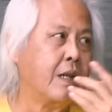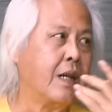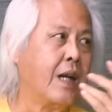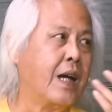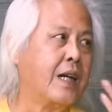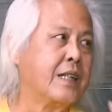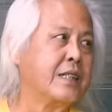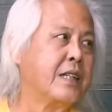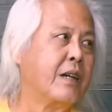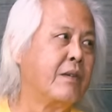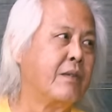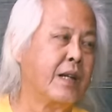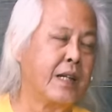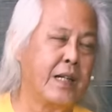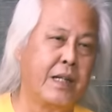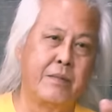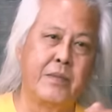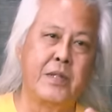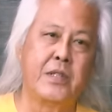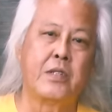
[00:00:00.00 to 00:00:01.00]
หลังจากวัน
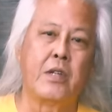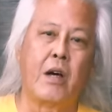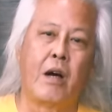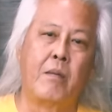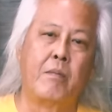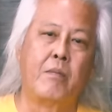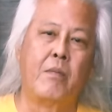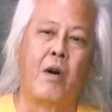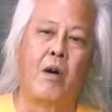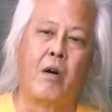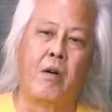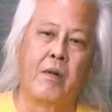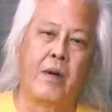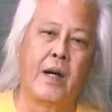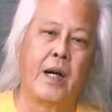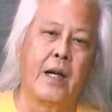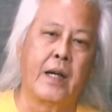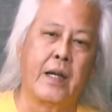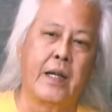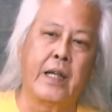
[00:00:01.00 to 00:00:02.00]
นั้นพี่จอมบอก
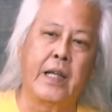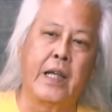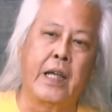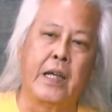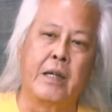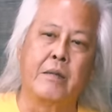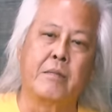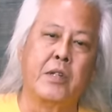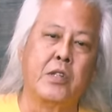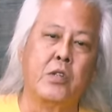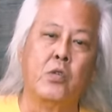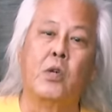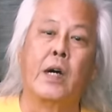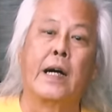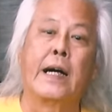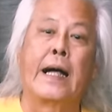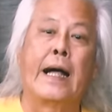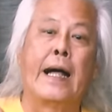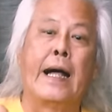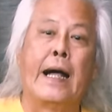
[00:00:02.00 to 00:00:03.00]
ว่าเองมาอยู่
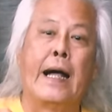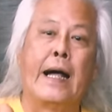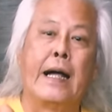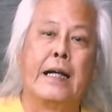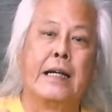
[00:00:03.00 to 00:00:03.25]
กับข้า